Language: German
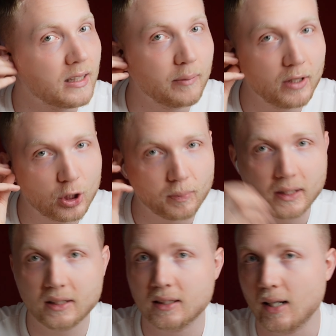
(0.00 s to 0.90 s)

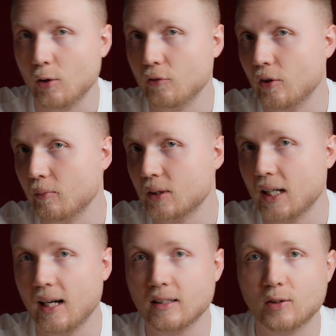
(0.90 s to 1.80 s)
dementsprechend auch vom
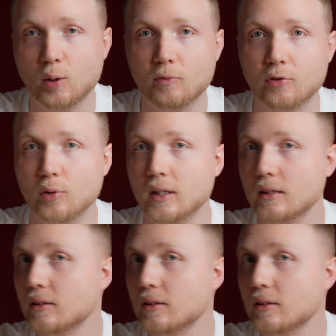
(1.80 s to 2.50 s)
Tragekomfort.